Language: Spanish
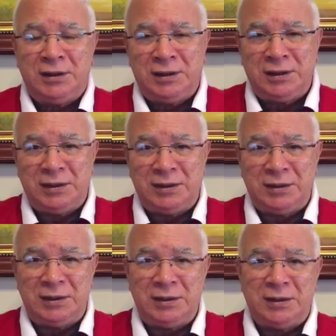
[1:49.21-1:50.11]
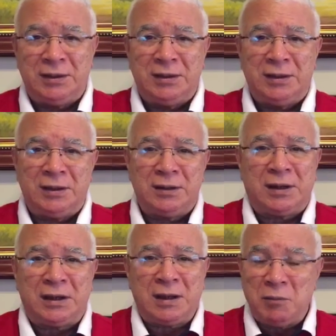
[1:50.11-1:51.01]
eh,
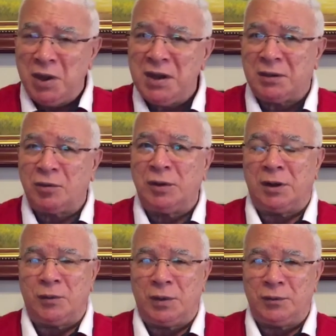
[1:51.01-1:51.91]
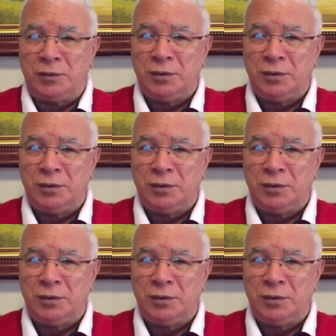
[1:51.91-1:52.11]
que también estoy de acuerdo.